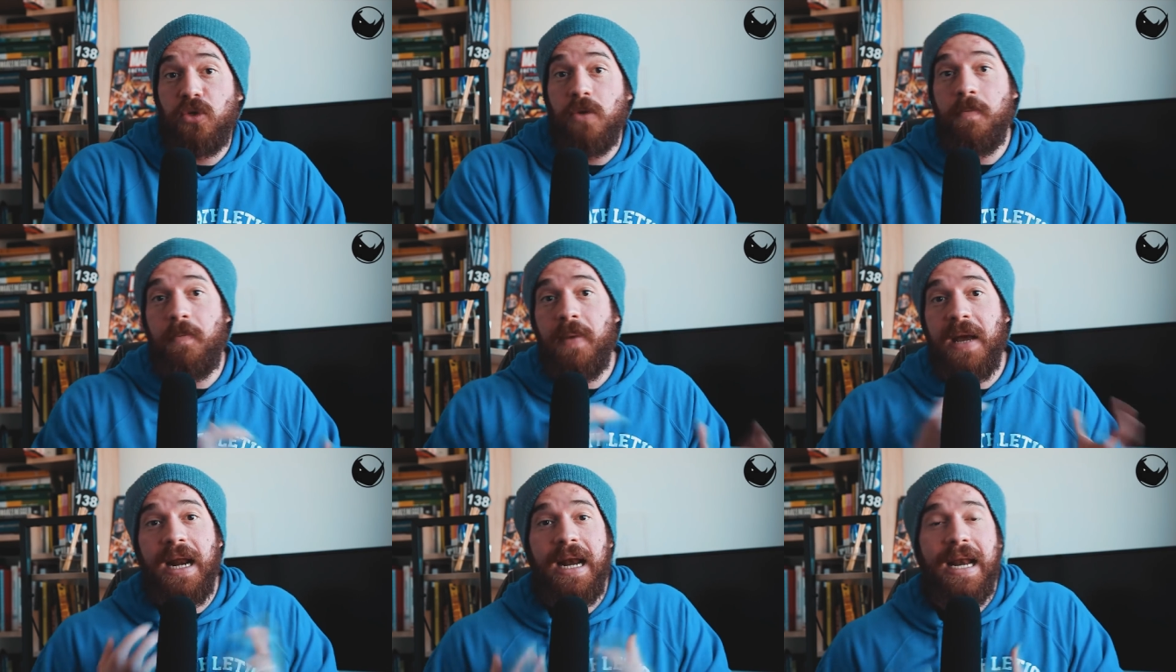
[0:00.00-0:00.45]

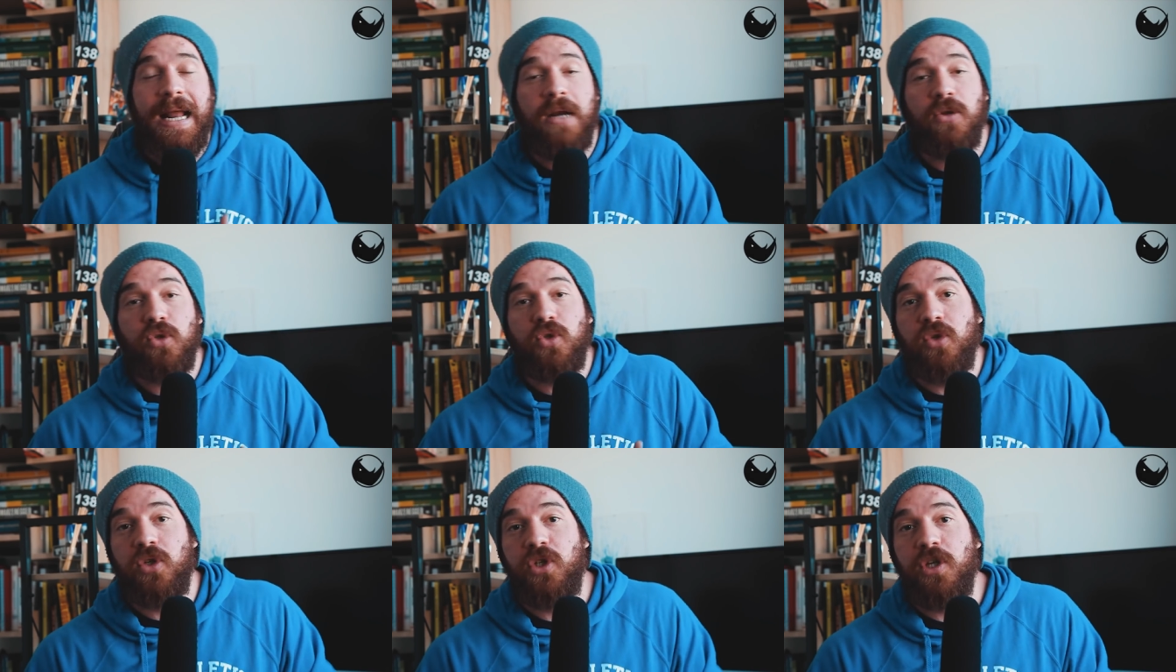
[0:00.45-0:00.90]
in
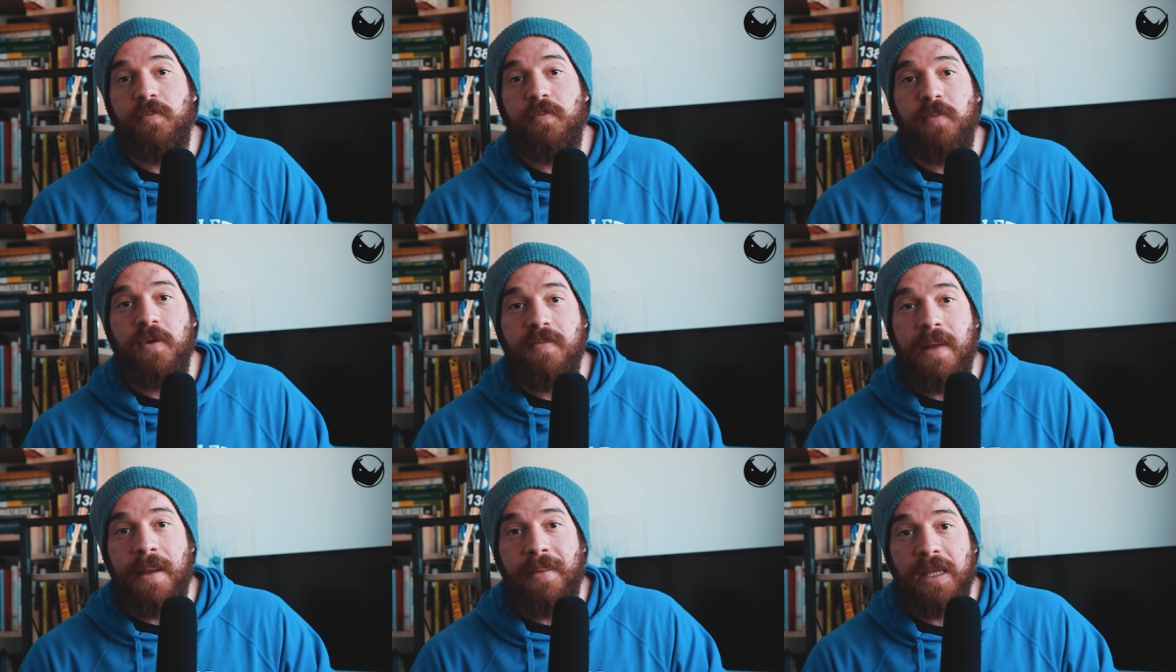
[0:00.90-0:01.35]
parallelo sorge sorge il
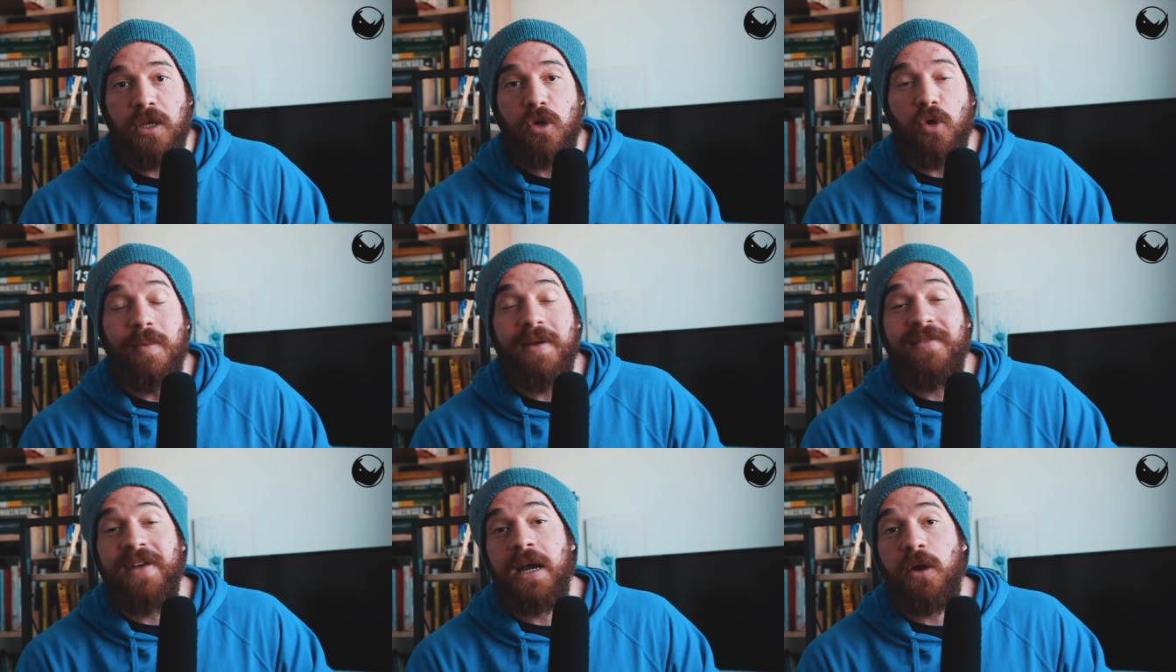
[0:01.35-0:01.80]
problema di
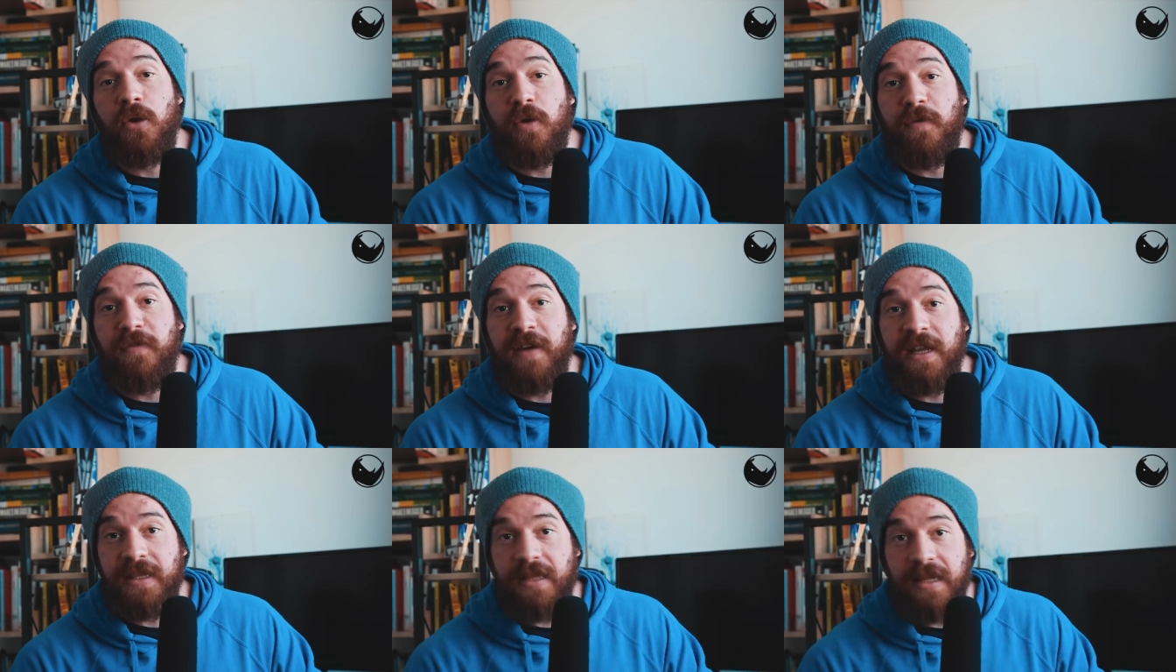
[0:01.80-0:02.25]
come vengono
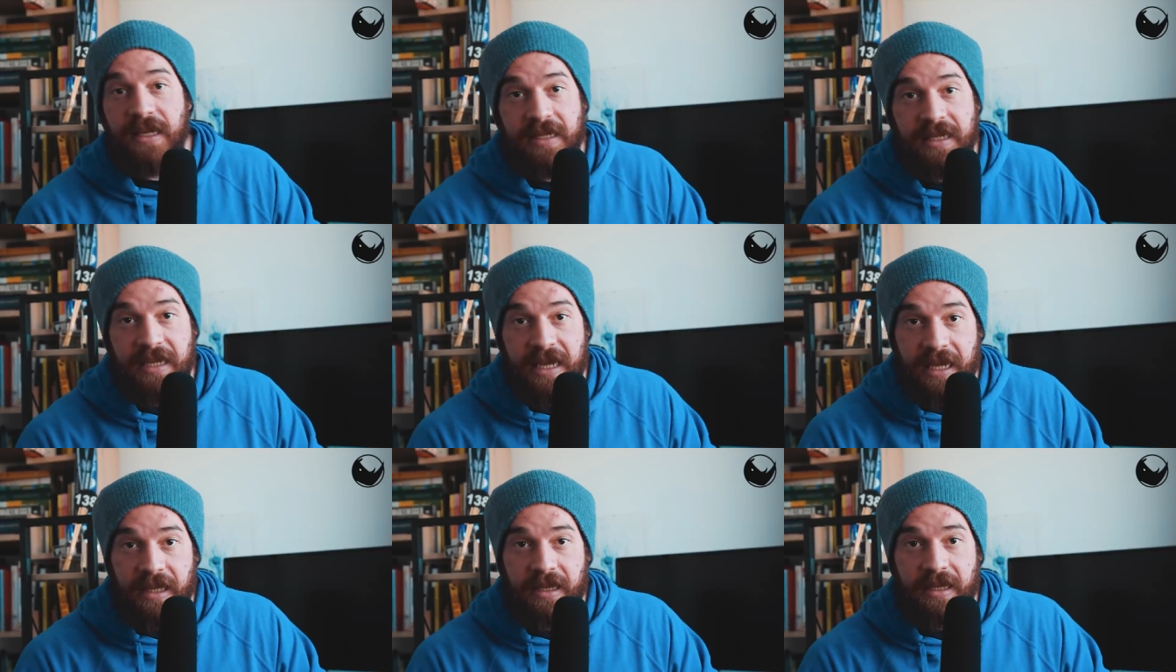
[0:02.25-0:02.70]
fatte le
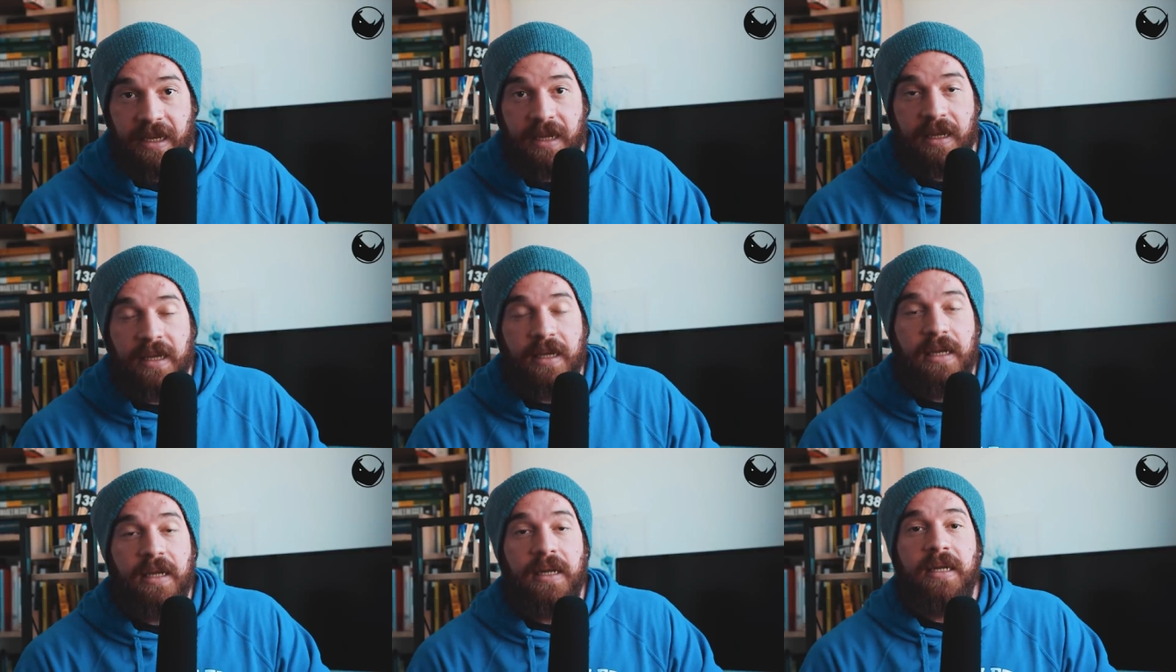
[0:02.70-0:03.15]
etichette,